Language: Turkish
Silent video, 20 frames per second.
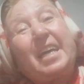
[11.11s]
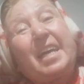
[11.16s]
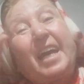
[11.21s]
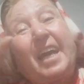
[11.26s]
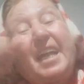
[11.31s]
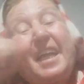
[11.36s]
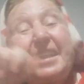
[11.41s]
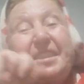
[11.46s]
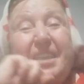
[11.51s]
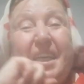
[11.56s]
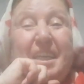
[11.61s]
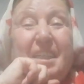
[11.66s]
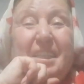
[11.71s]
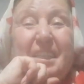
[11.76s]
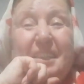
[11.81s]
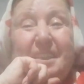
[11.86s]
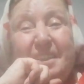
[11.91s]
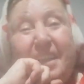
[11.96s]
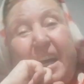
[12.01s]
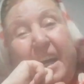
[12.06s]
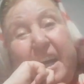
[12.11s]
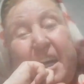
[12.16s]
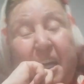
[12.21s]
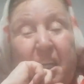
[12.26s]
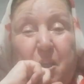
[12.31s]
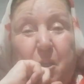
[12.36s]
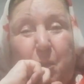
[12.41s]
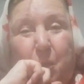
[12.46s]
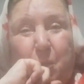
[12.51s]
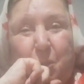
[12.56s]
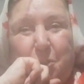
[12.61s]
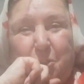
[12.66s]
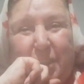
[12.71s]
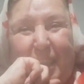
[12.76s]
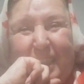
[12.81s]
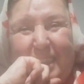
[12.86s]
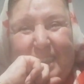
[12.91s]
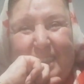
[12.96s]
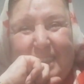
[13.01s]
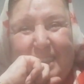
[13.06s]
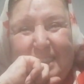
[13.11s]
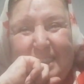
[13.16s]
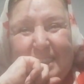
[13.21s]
Gelecek yıl daha iyi olacak.